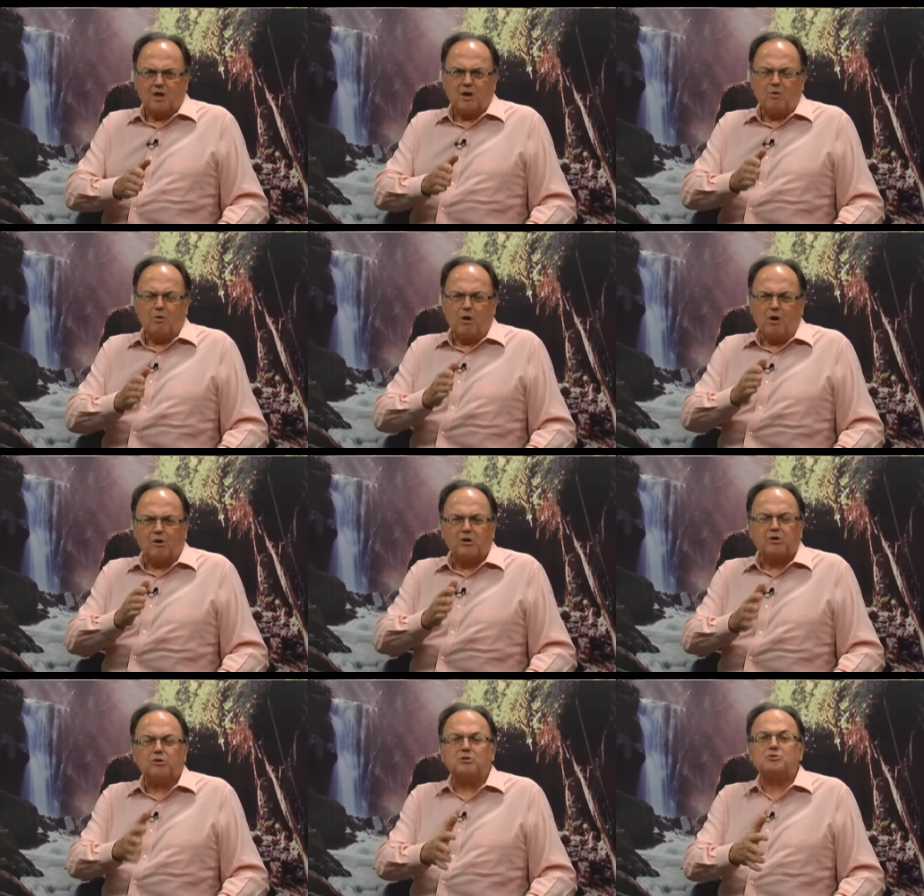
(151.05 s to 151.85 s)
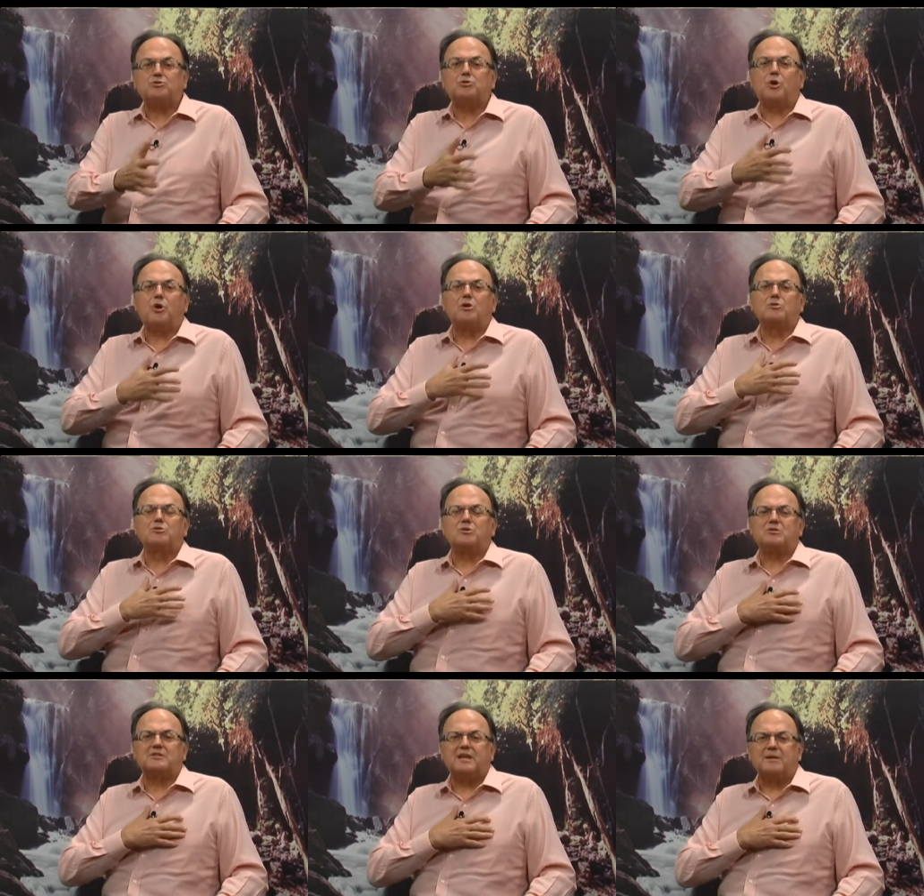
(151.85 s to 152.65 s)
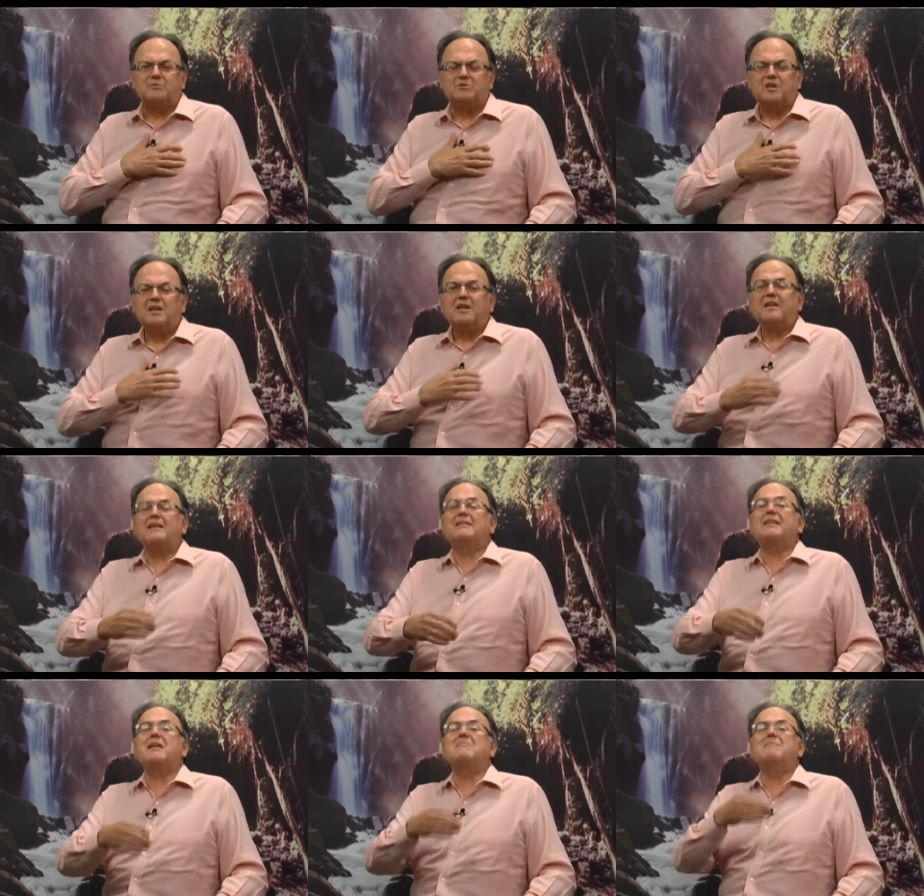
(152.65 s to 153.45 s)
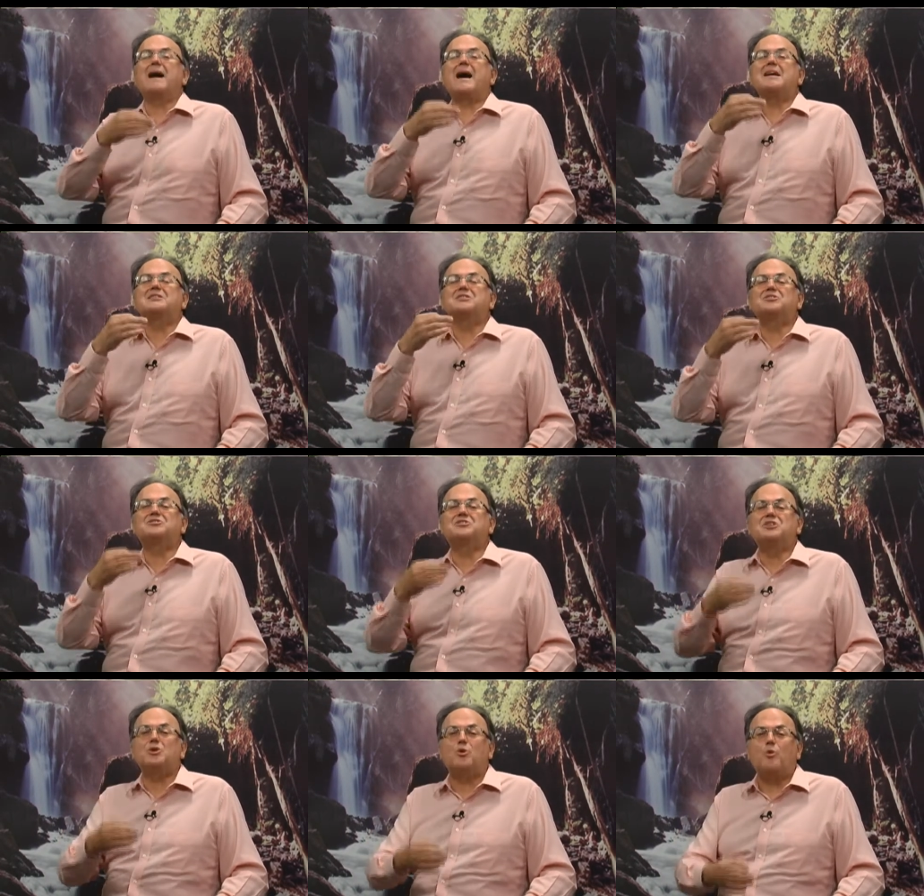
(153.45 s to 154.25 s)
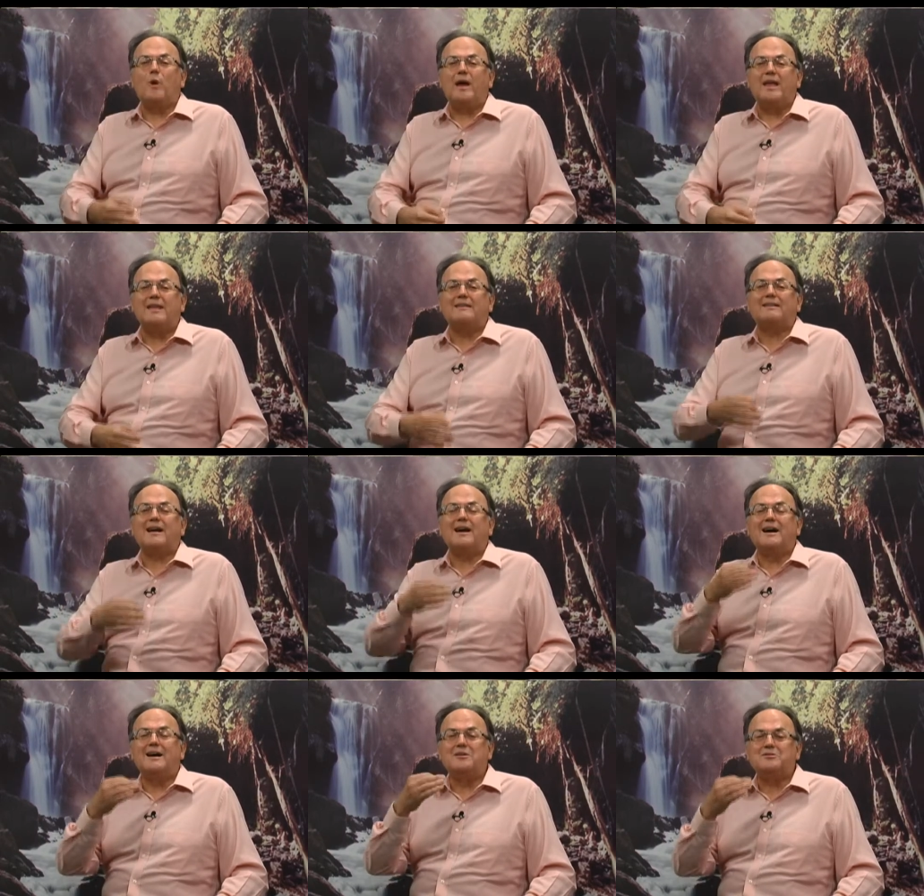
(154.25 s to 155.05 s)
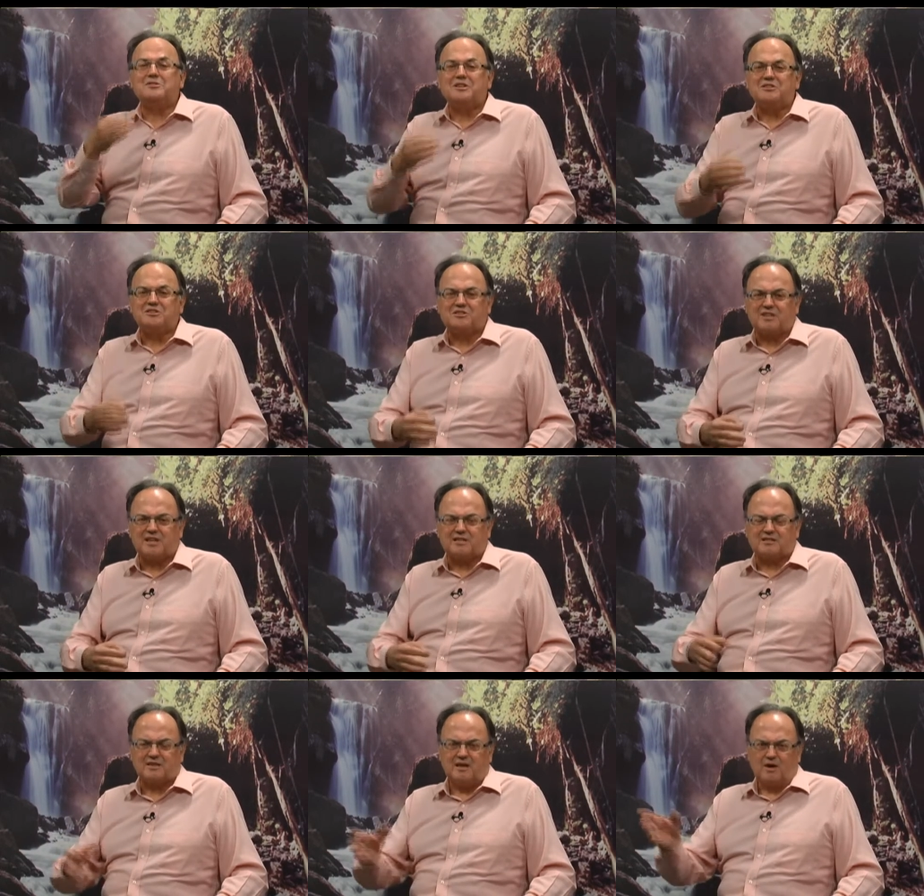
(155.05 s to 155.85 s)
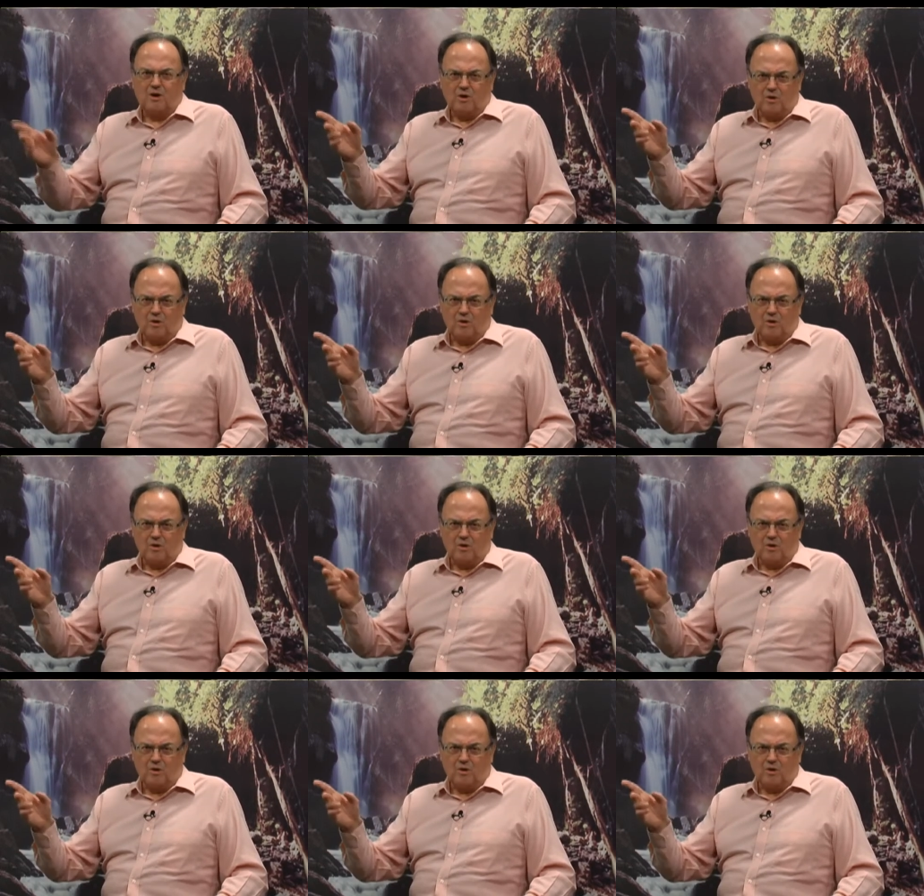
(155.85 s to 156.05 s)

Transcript: que é um órgão que nós todos gostamos, que tem mais de 50 anos de existência.